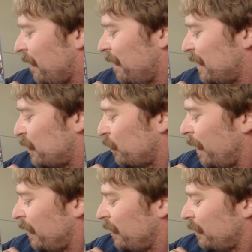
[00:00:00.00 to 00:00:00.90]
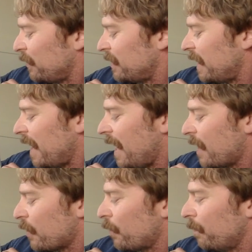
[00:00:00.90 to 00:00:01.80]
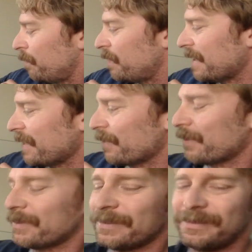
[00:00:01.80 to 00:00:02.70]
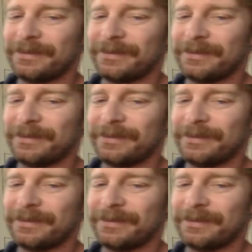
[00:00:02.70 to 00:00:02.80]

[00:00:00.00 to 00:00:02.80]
Mi sueño se ha cumplido.